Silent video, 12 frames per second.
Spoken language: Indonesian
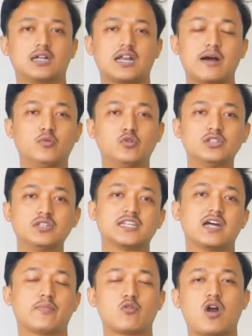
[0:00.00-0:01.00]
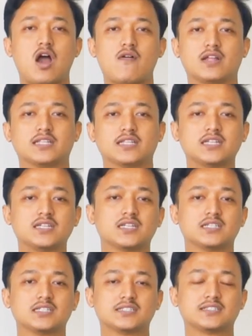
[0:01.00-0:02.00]
Namun tidak perlu khawatir,
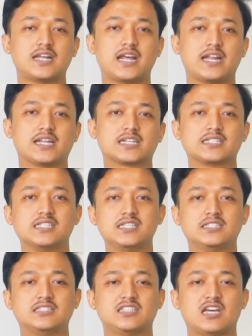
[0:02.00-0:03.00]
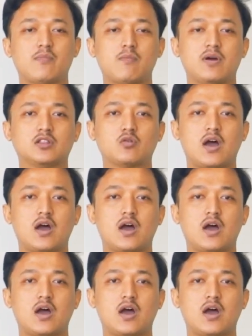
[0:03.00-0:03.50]
Sun Energy siap membantu